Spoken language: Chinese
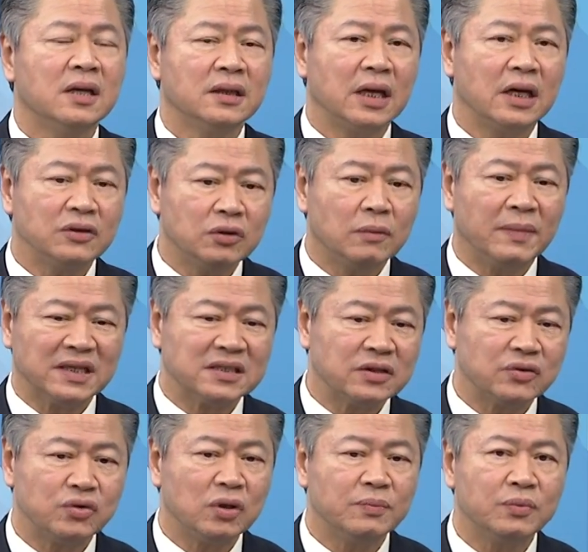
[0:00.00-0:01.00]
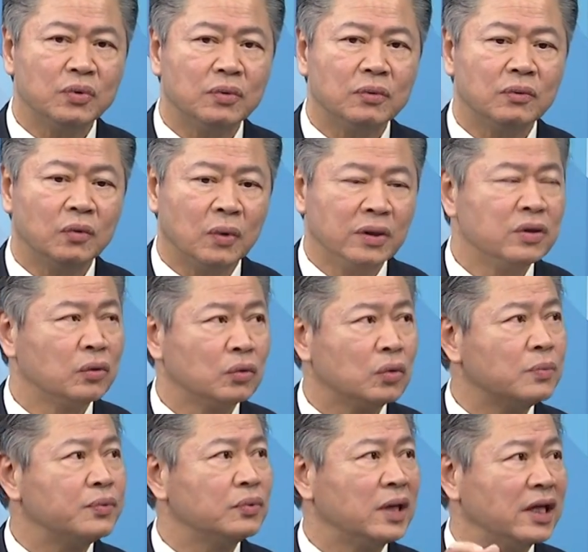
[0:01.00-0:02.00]
他就马上宣布，我用卢
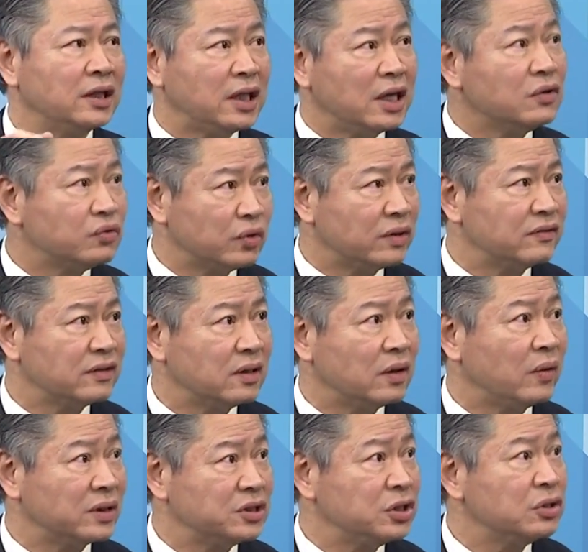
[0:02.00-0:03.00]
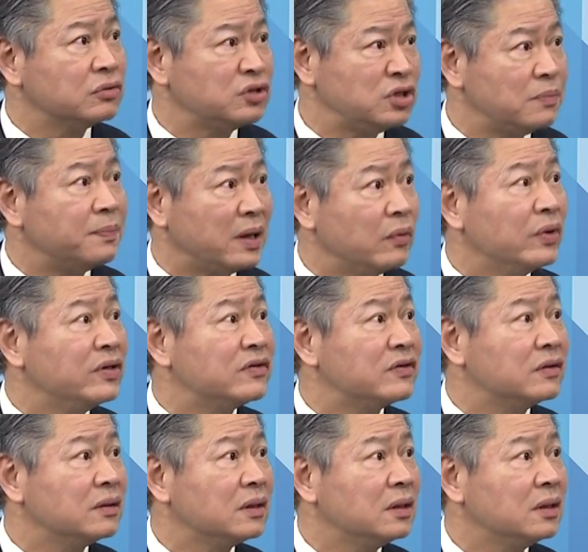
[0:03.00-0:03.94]
布来盯准这个黄金，用金本位置，